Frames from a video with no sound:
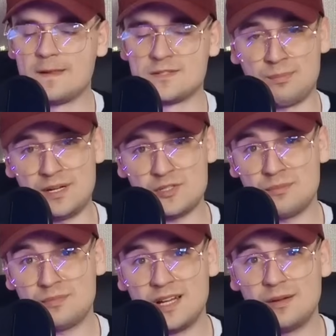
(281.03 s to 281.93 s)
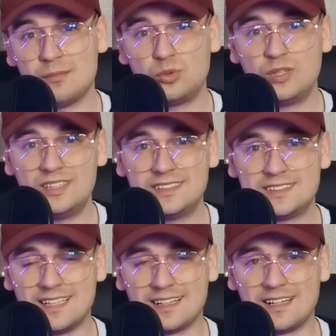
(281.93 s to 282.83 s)
Zapraszam na mój
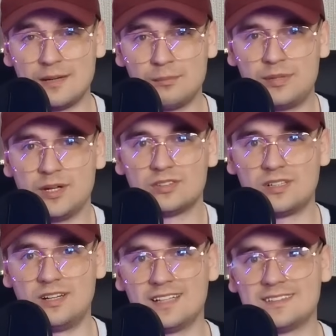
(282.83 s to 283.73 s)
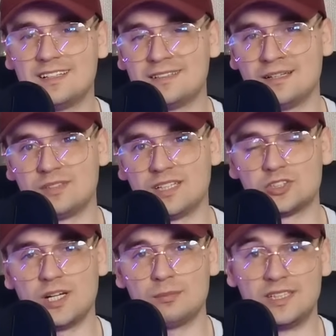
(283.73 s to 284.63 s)
Instagram Piotr Latal, tam
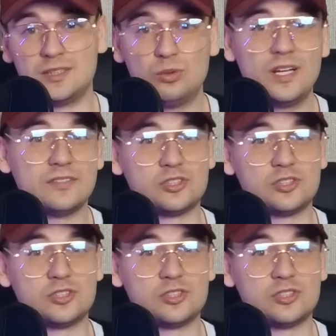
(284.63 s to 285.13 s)
także update'uję.